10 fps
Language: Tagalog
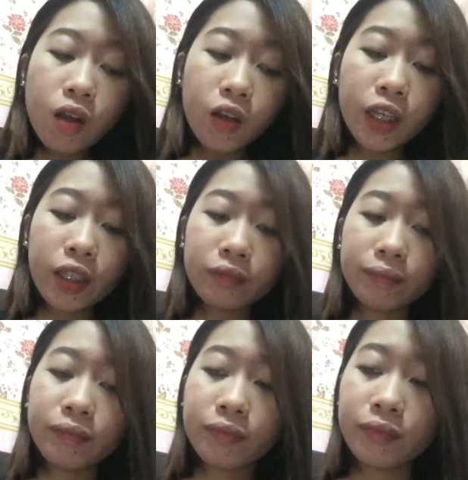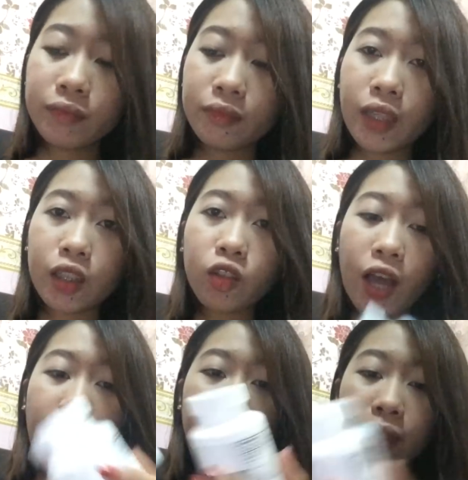Okay. Ito
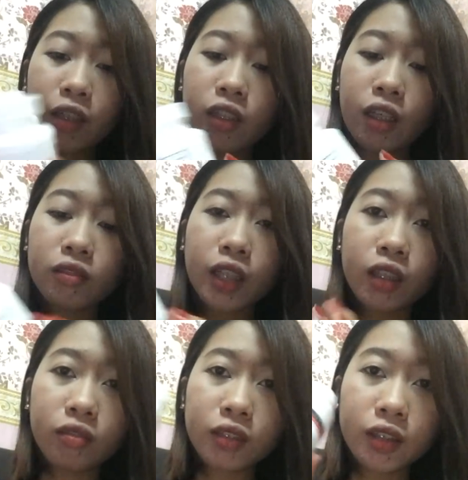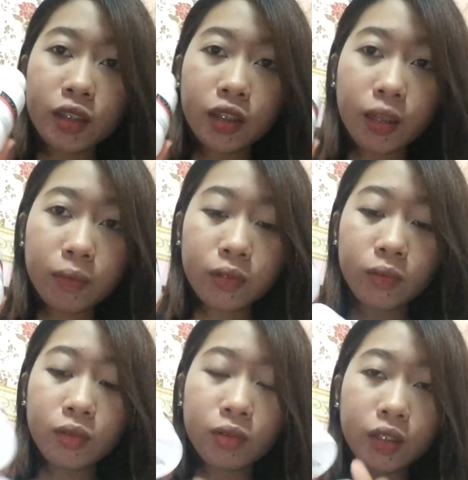ha, mayroon akong tatlong 60
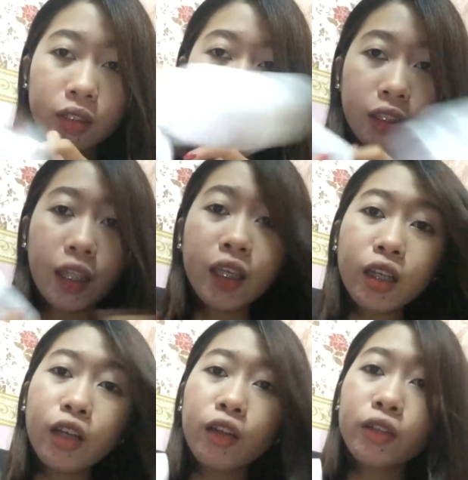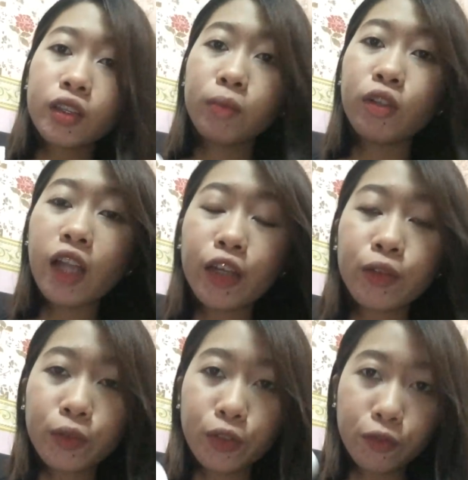capsules. Ulit natin make simula
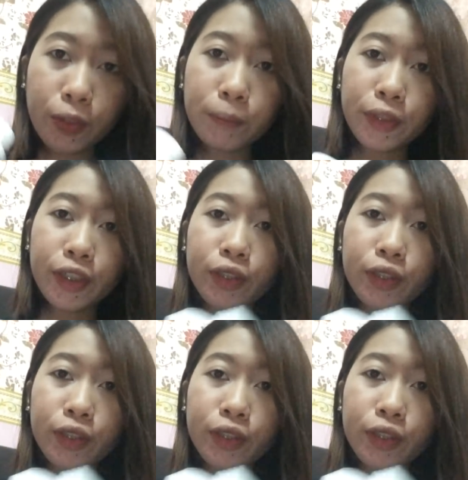nung November